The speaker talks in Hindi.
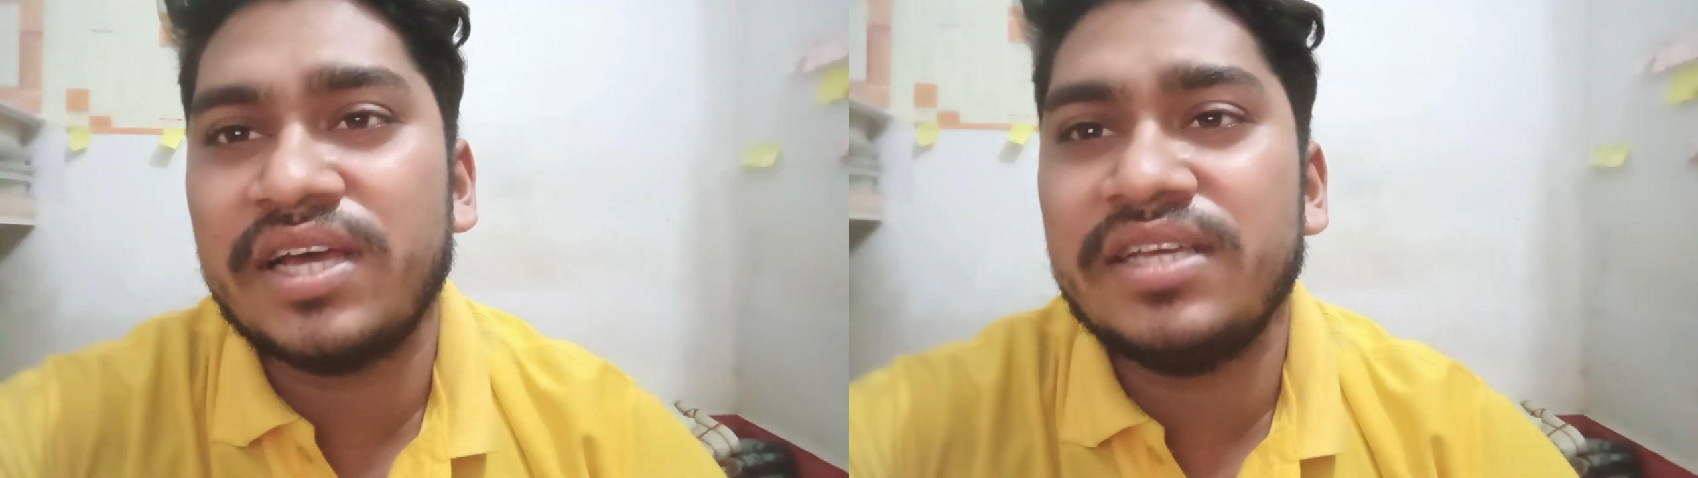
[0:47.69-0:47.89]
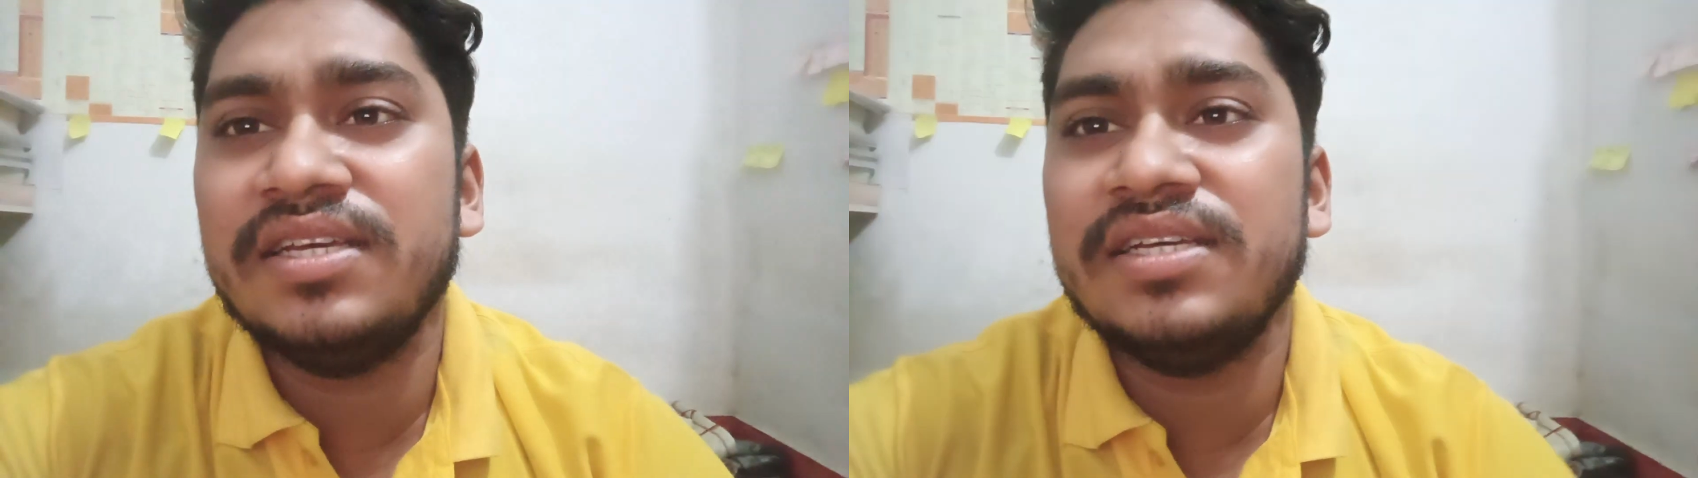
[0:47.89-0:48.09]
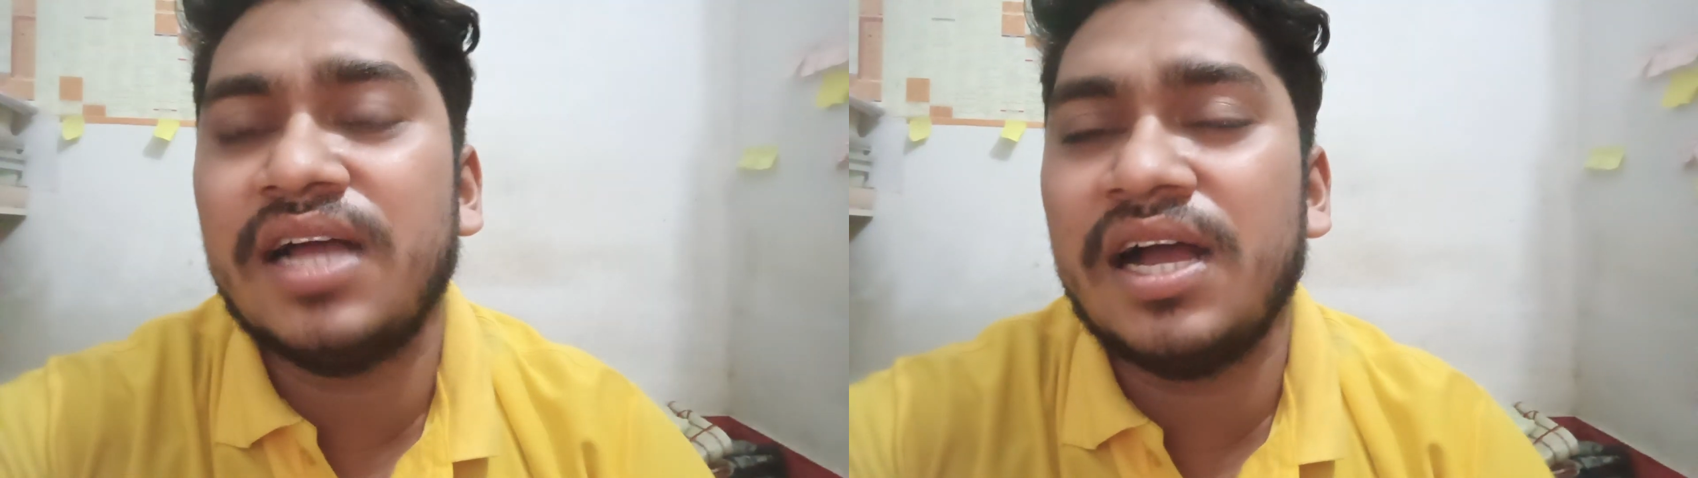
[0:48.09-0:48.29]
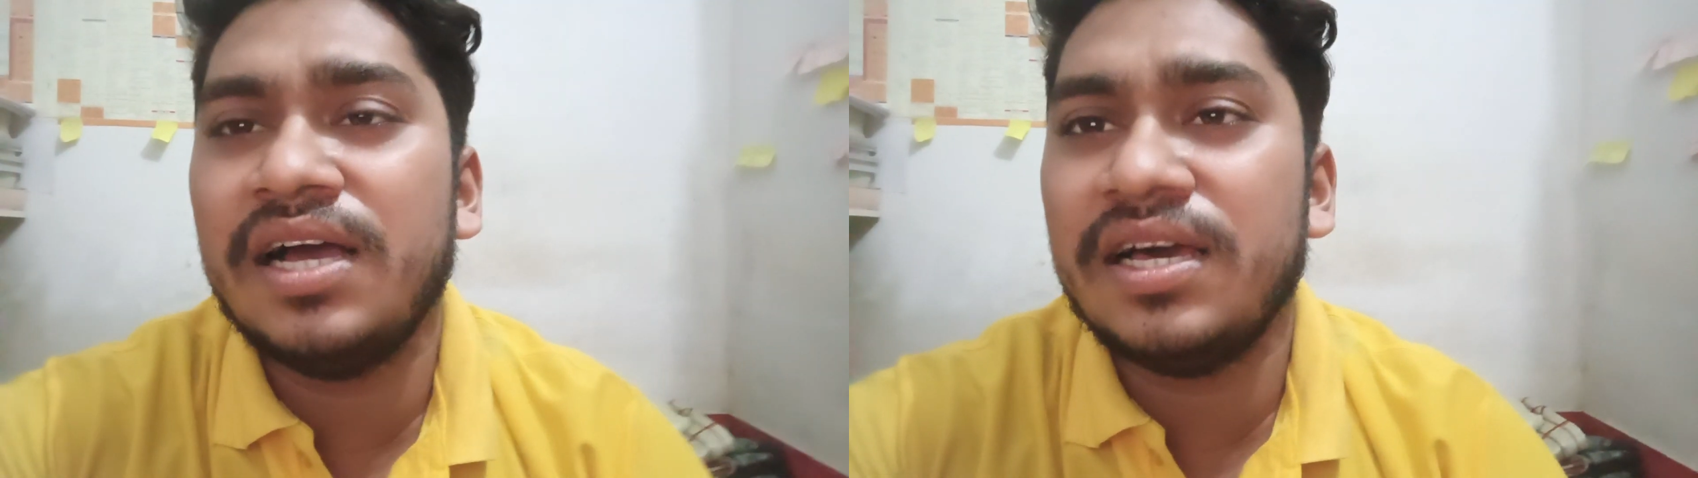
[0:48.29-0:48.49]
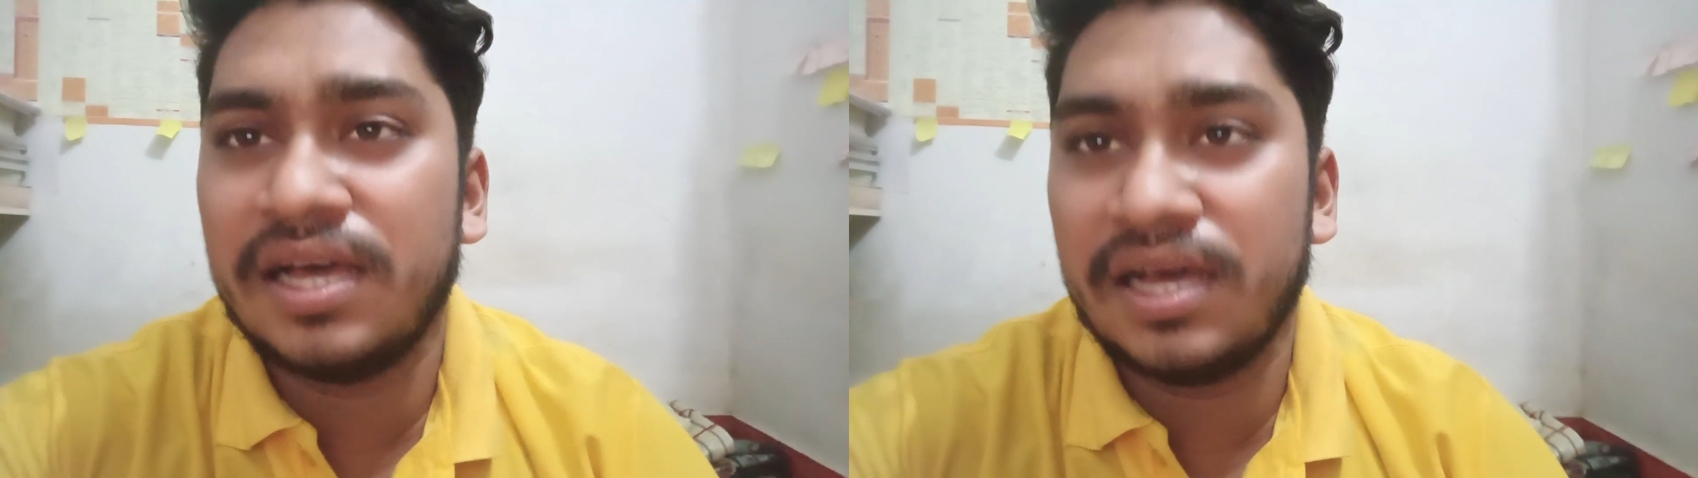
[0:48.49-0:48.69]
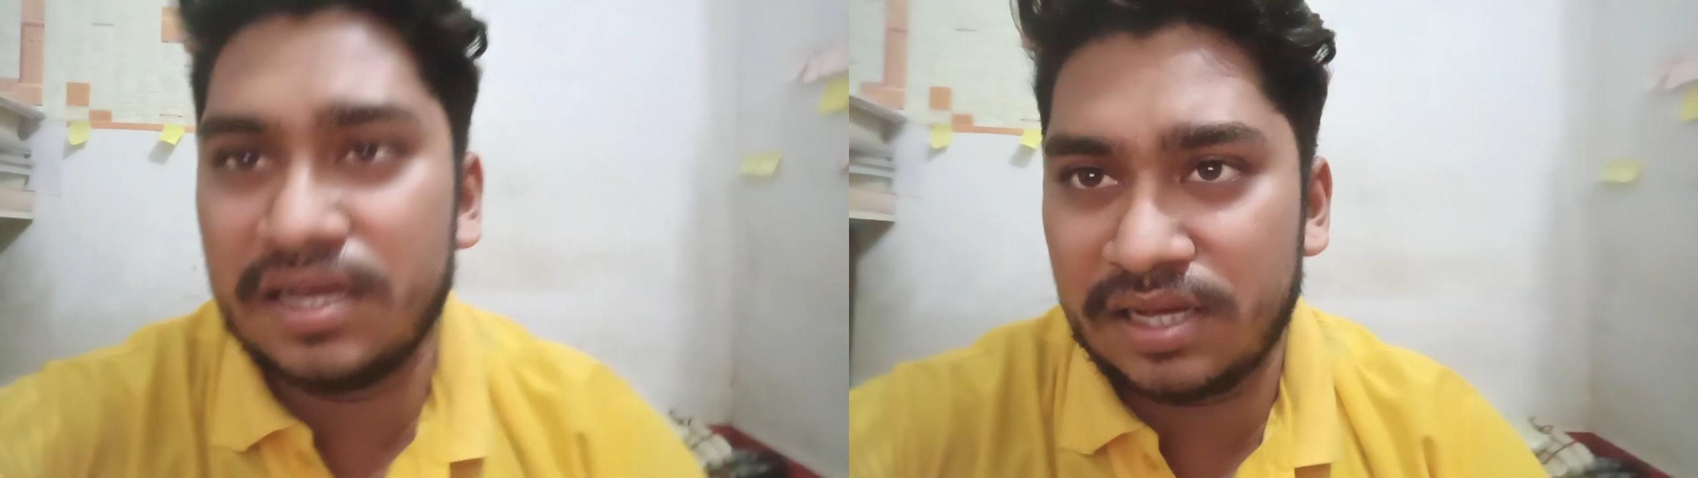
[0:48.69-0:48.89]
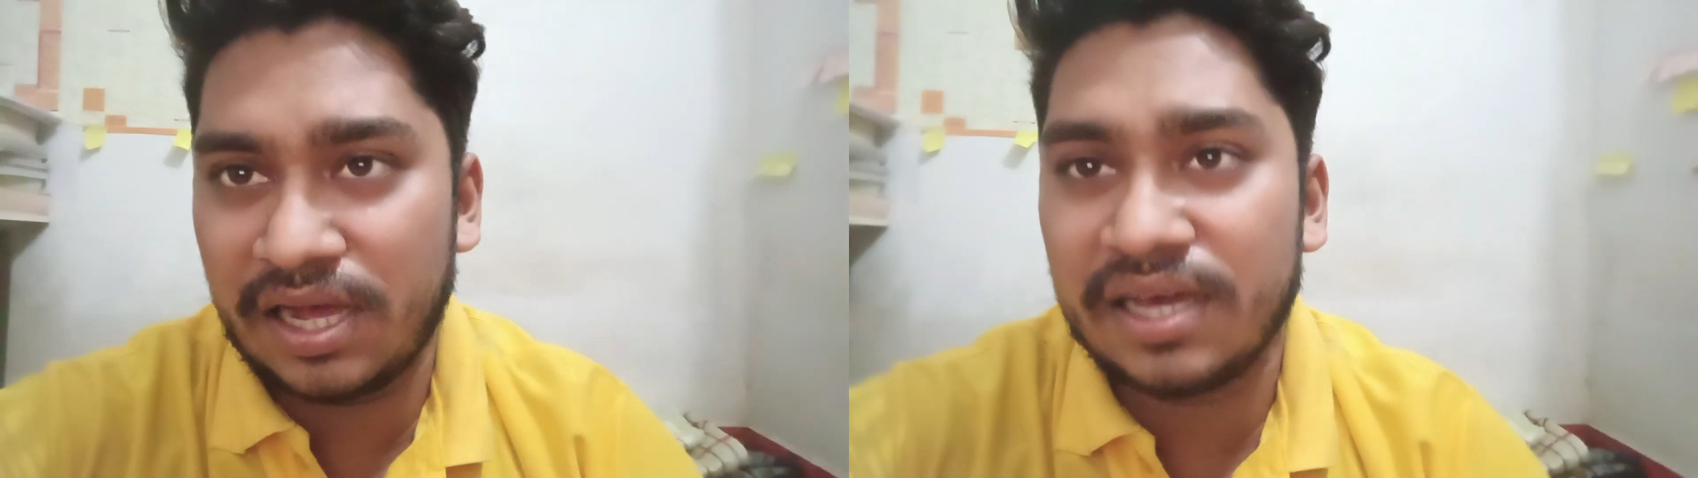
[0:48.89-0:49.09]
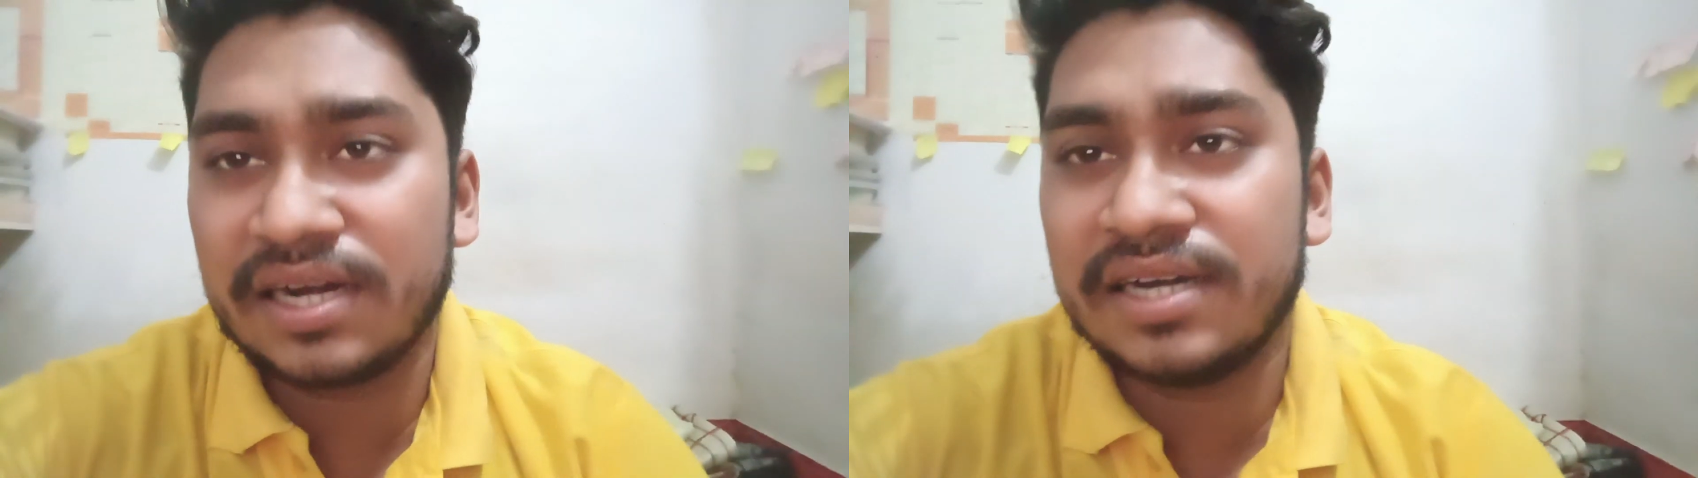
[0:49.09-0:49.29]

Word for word: है ये यहाँ अगर